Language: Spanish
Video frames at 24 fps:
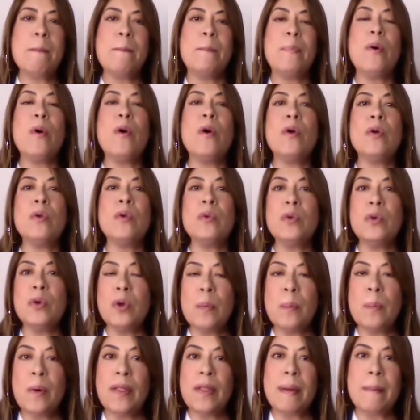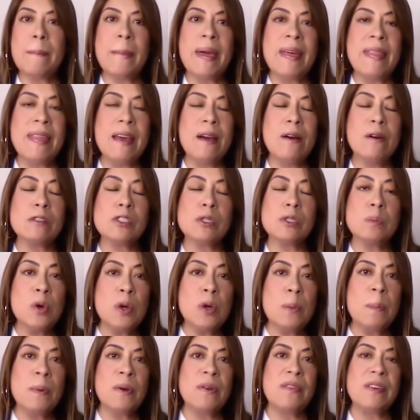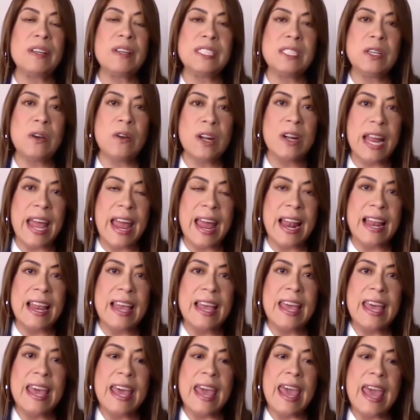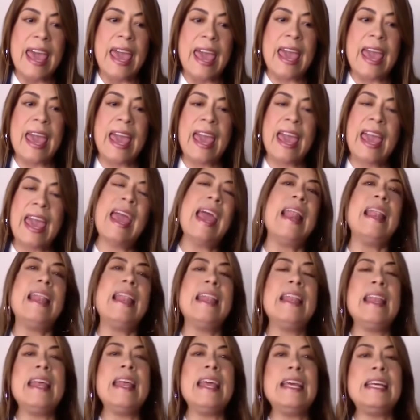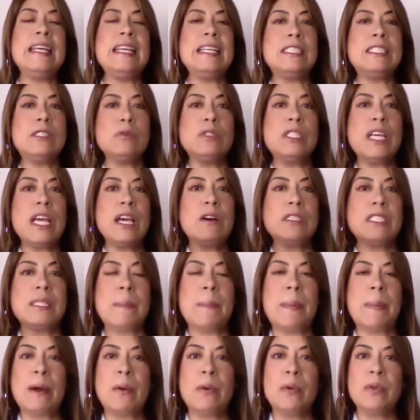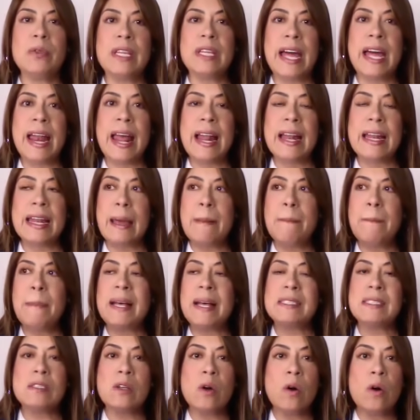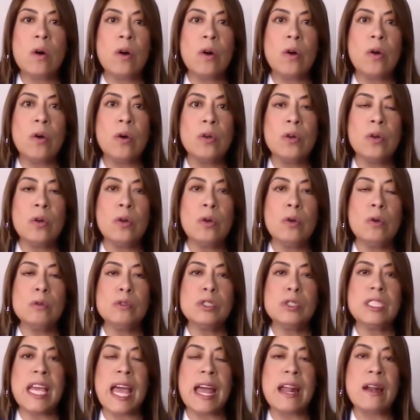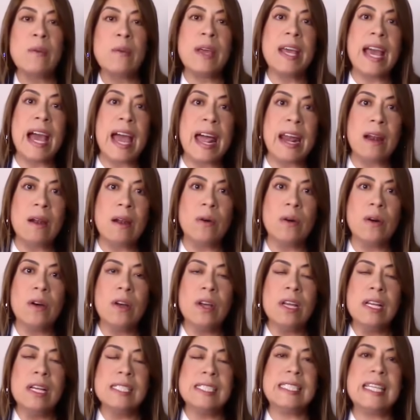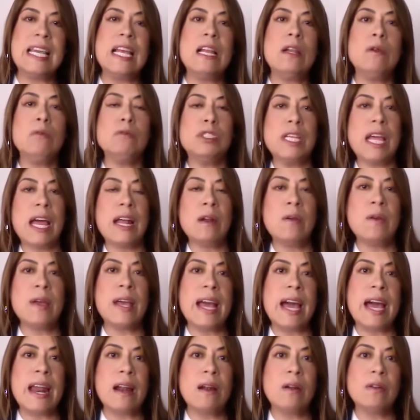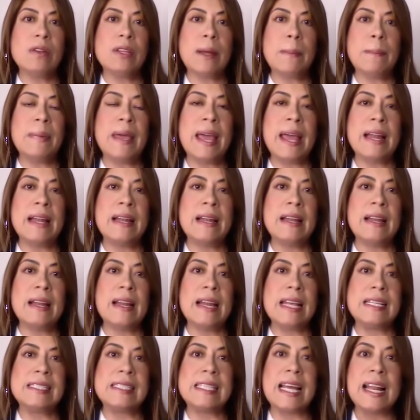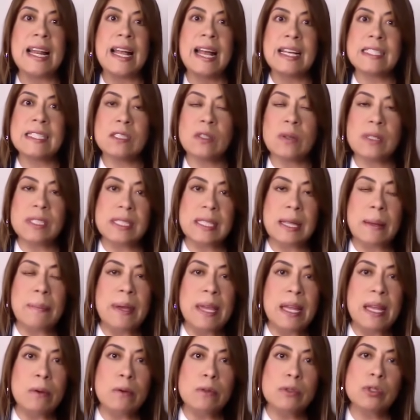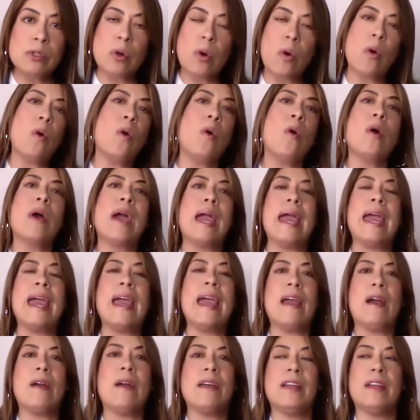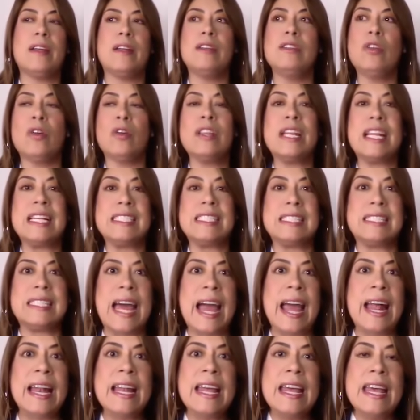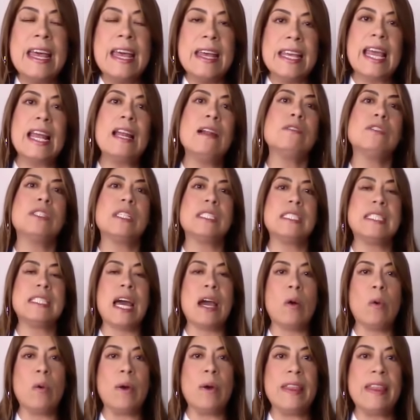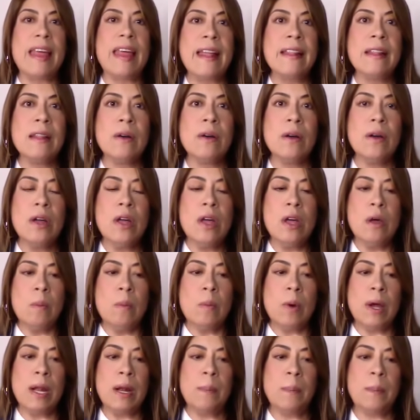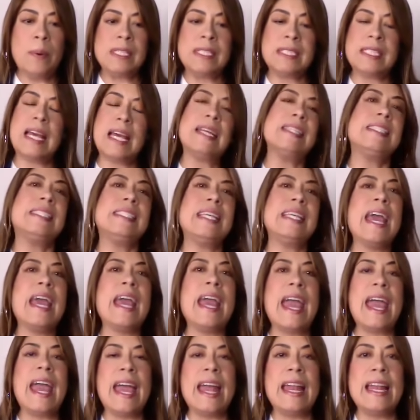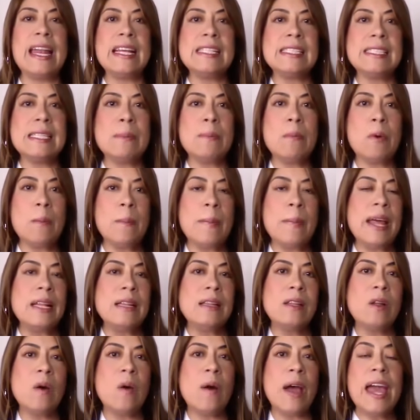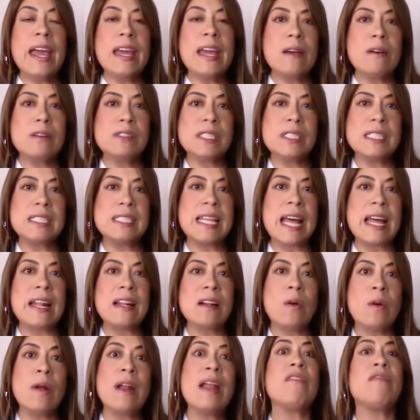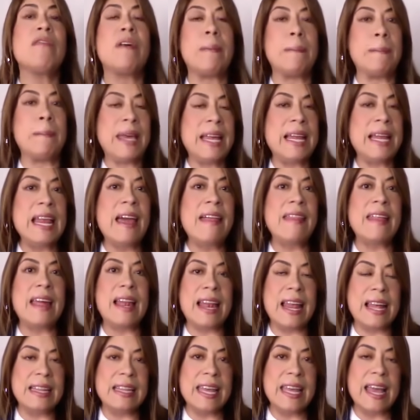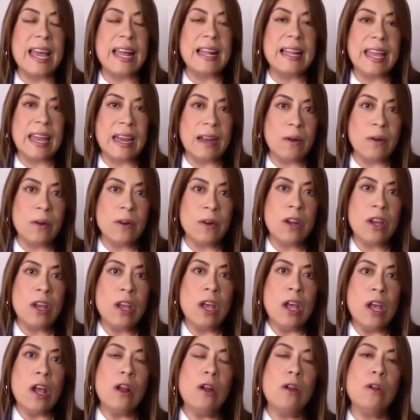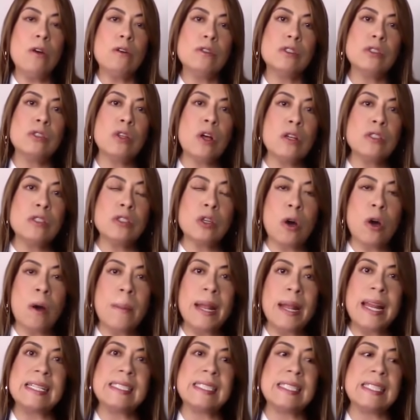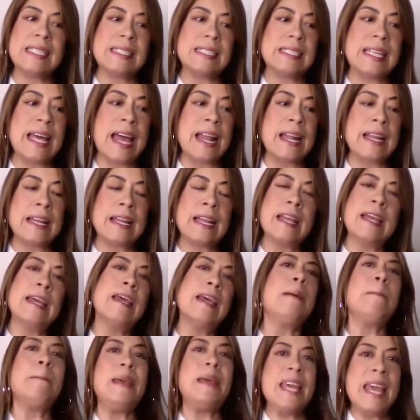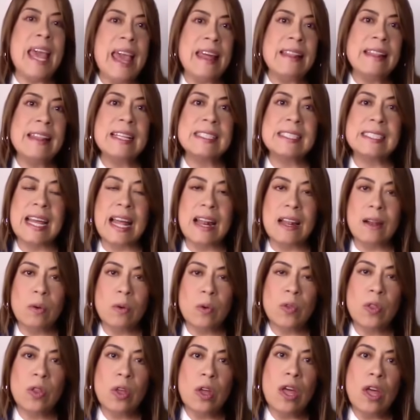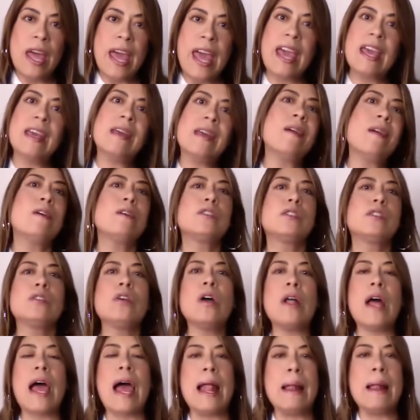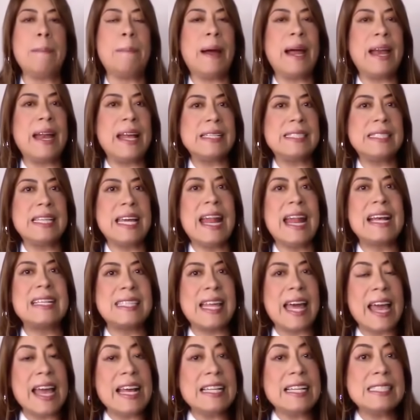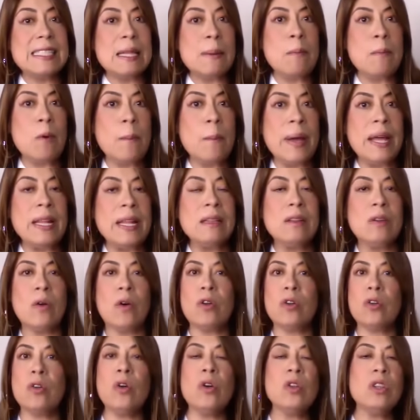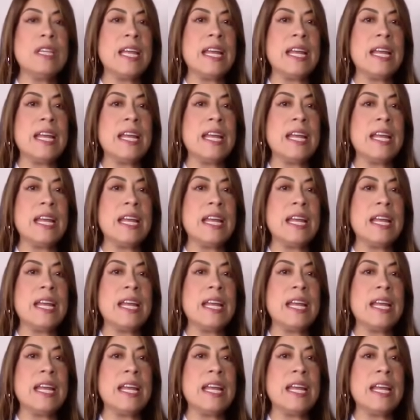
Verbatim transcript: por un grupo de médicos muy profesional eh, y, sus hijos se preguntarán qué pasó con Luciano y Carlo, si Luciano y Carlo también les alcanzó este virus o qué, dónde están, quién los está cuidando. Bueno, pues eh, sé que en este momento ellos están con la familia de Leti Calderón. Los dos jóvenes están bien de salud. Ellos, al parecer, hasta este momento no